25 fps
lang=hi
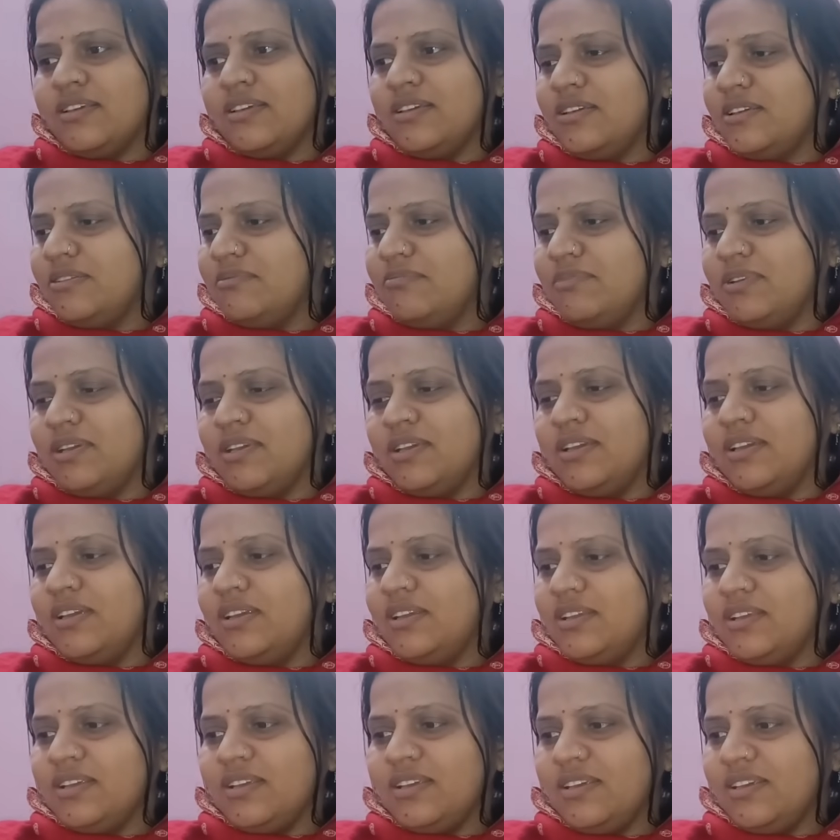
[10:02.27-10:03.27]
थी
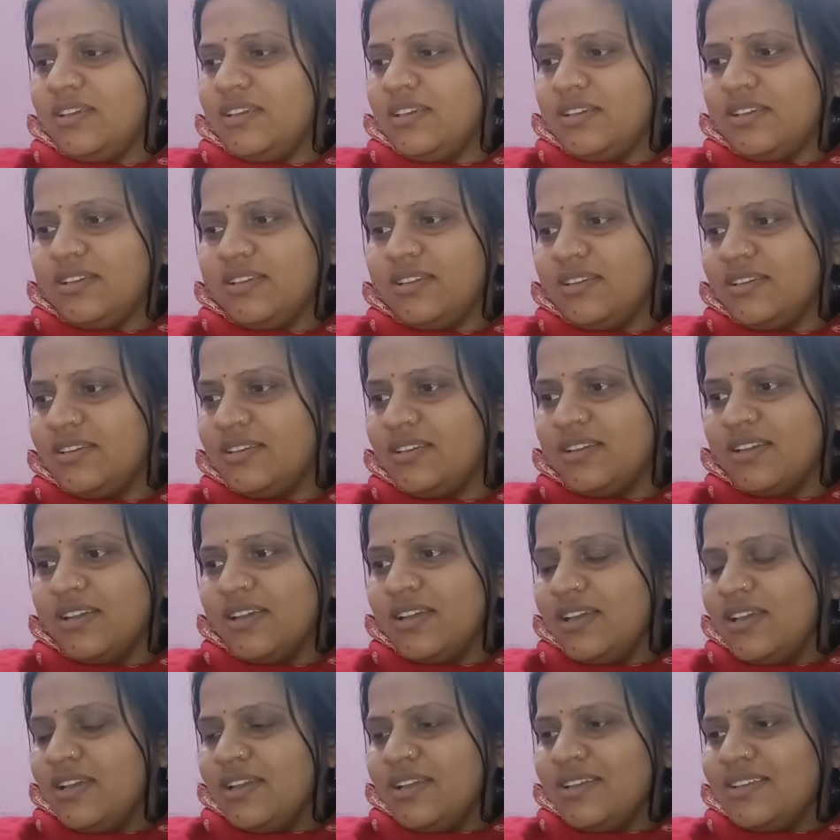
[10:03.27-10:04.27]

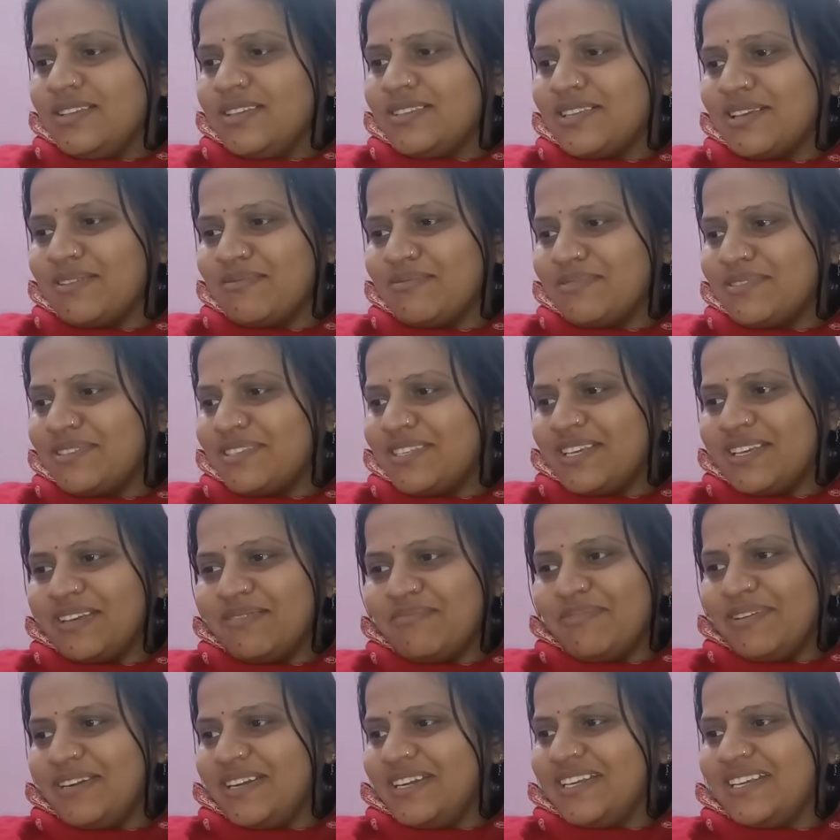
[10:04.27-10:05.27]
मेरी
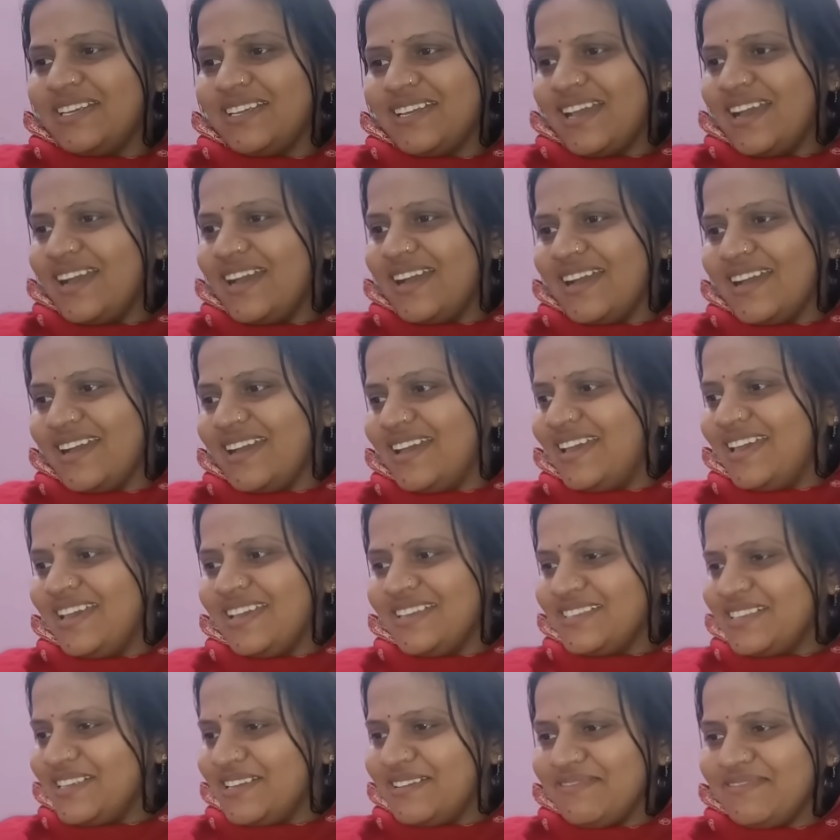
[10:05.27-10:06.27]
सबसे बढ़िया
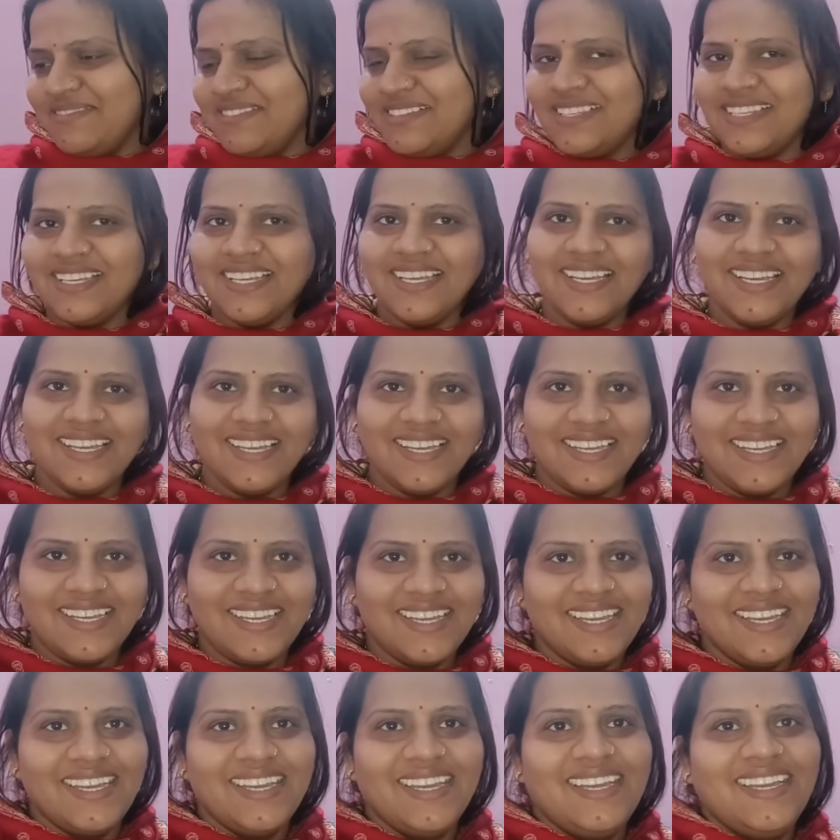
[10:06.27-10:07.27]
है सबसे
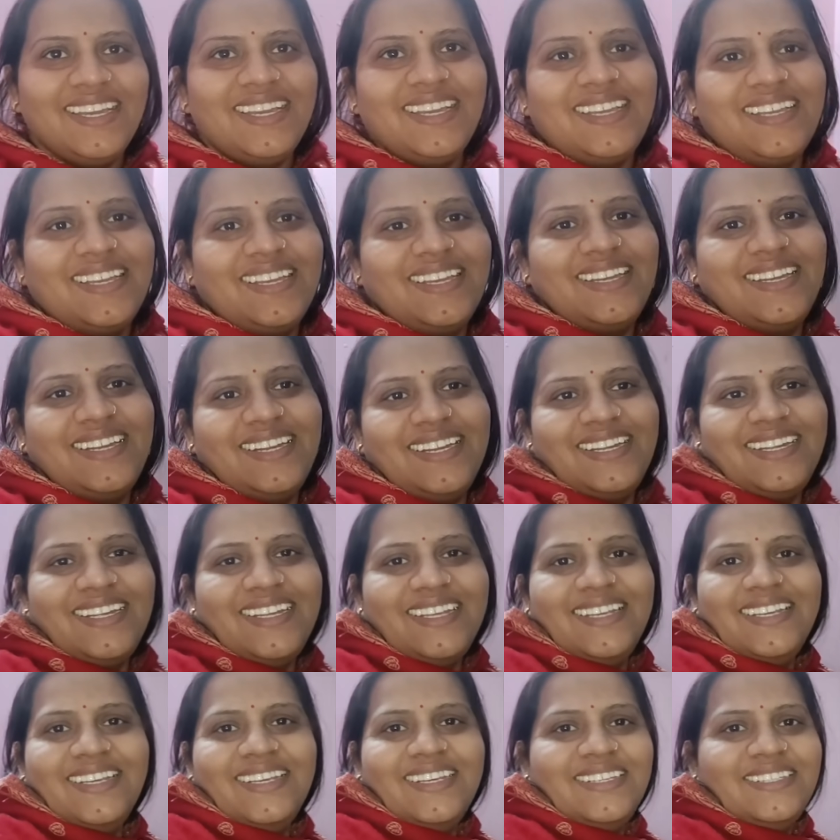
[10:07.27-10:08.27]

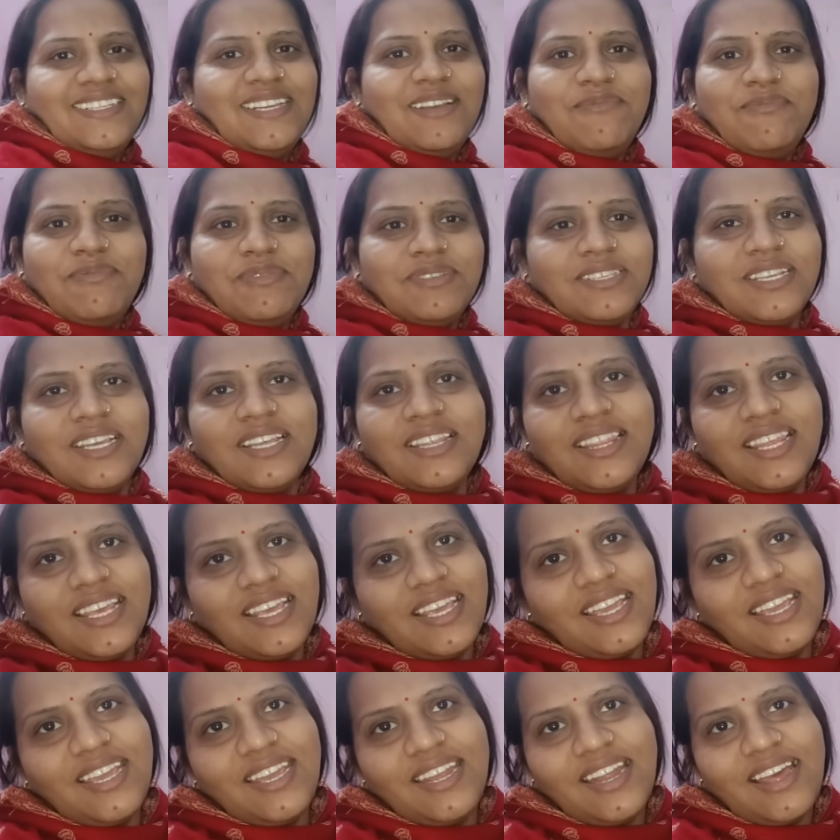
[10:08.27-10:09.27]
घड़ी जब से
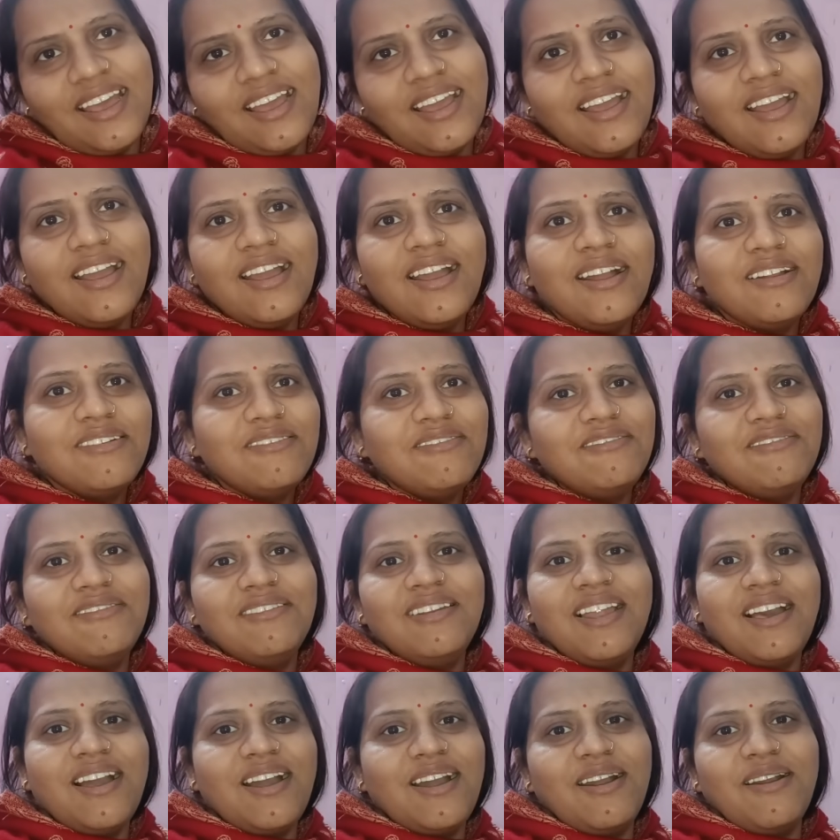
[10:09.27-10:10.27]
तेरा
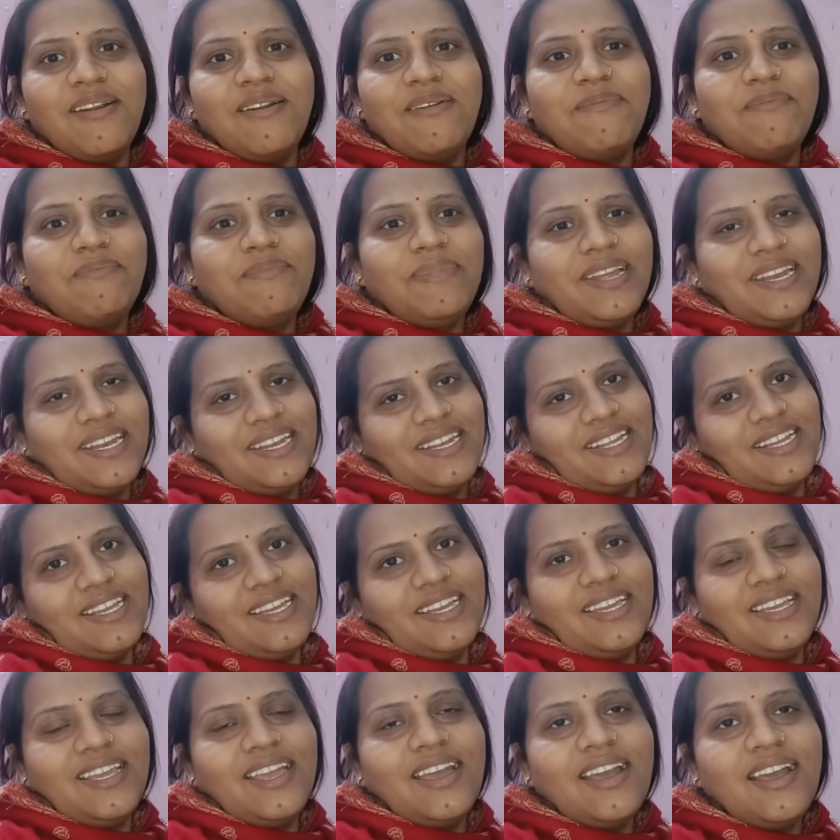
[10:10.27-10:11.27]
गुलाम बन
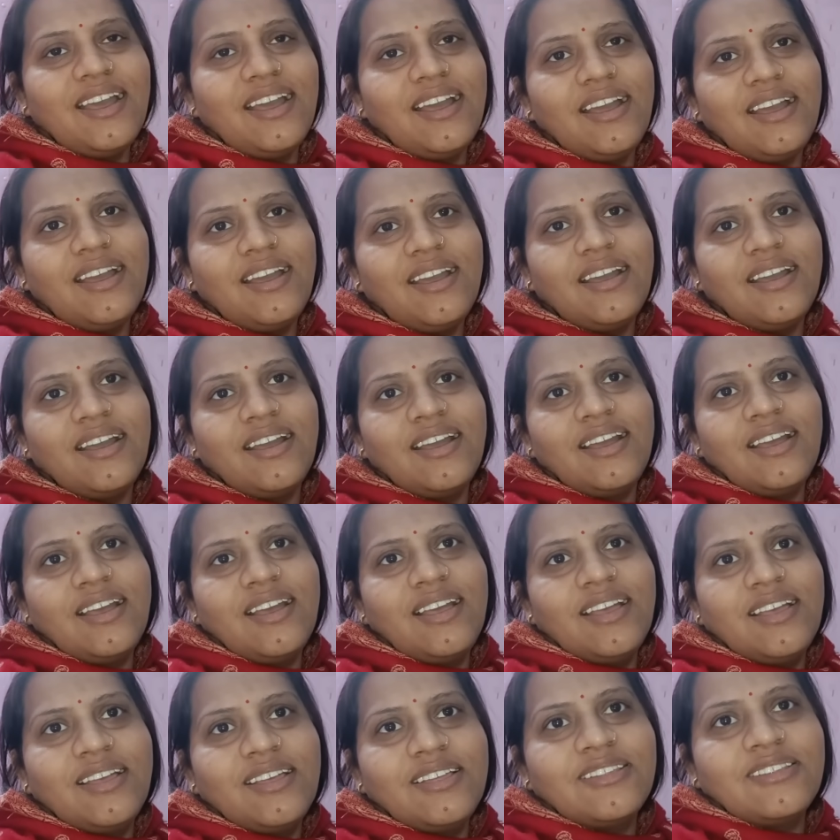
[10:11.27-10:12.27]
गया
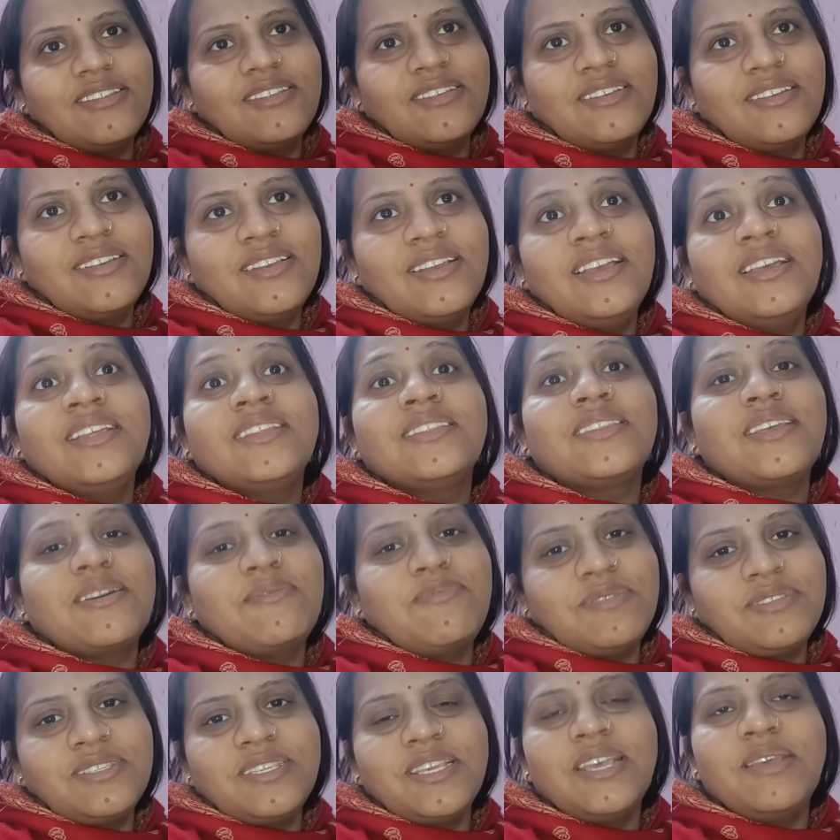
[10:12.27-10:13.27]
हो गया
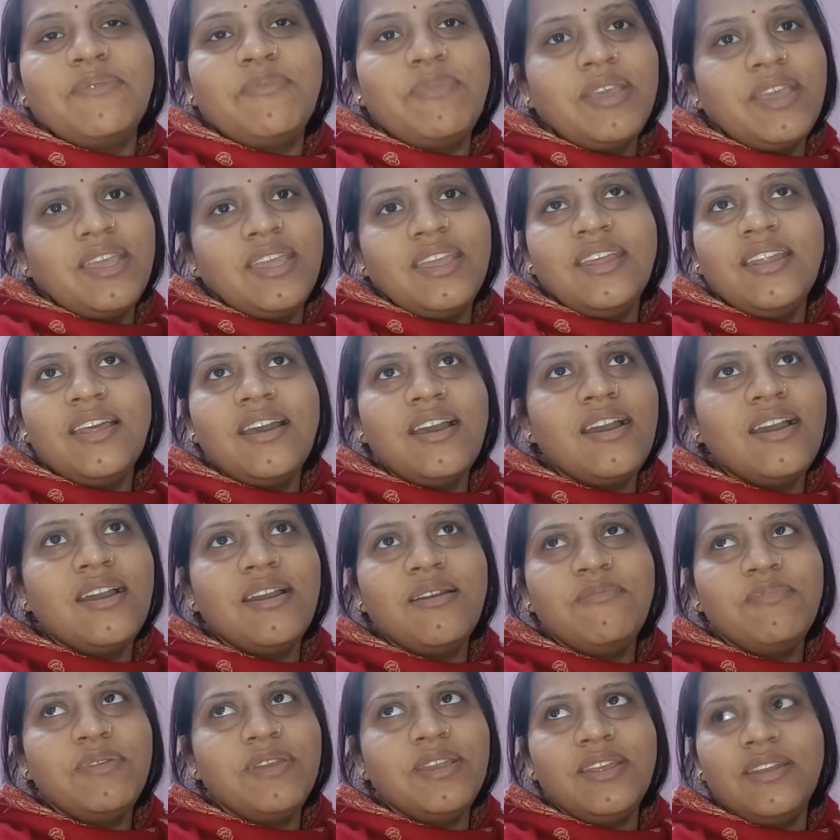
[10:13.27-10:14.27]
उसे
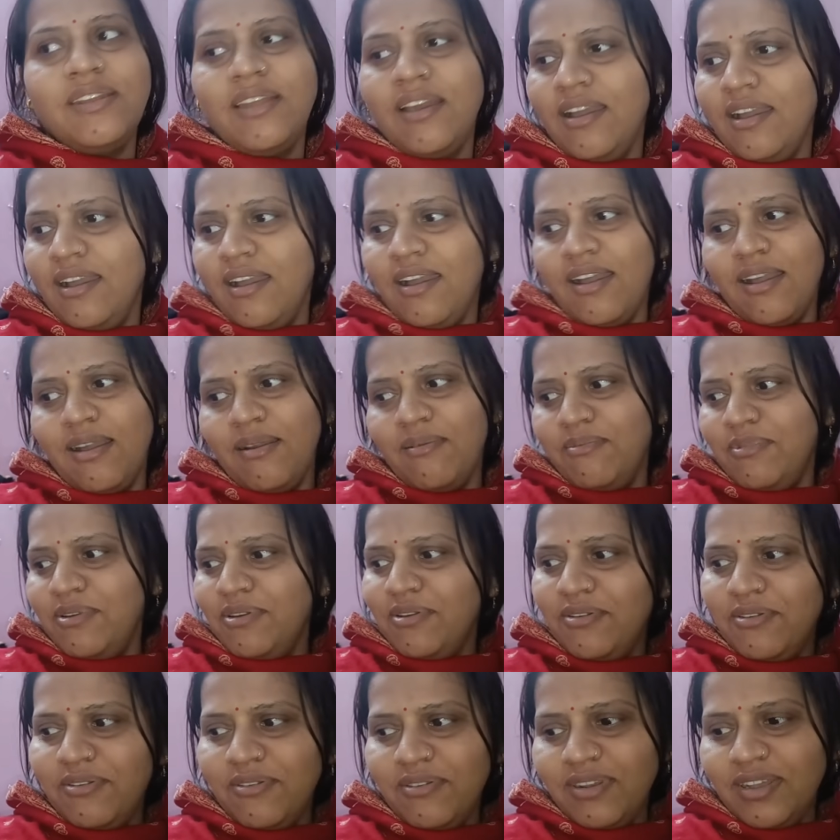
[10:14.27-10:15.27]
मेरा भी
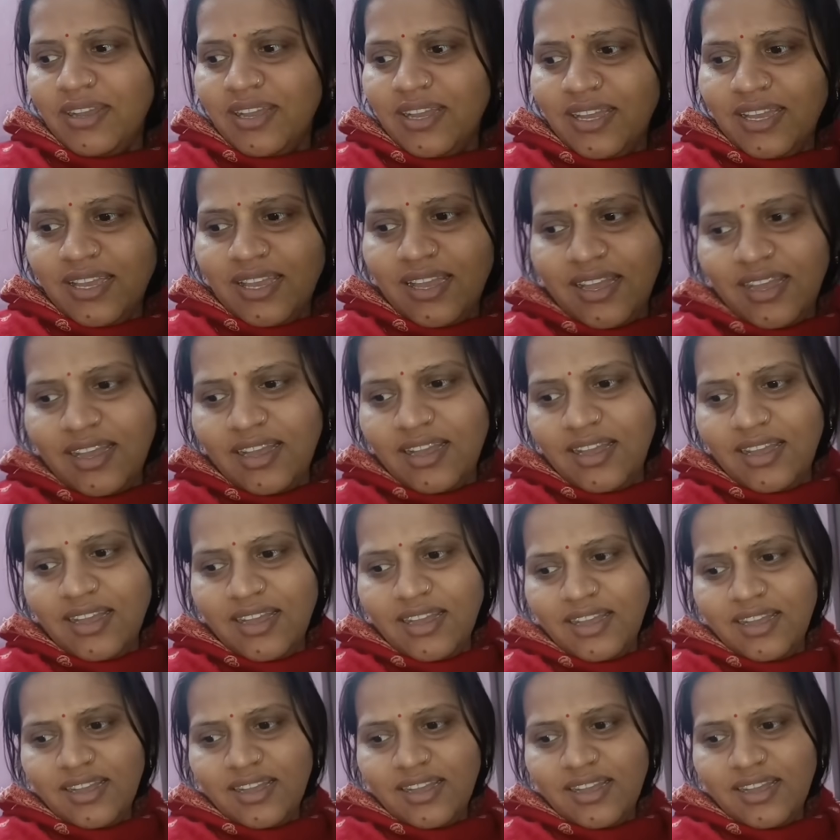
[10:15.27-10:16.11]
नाम हो गया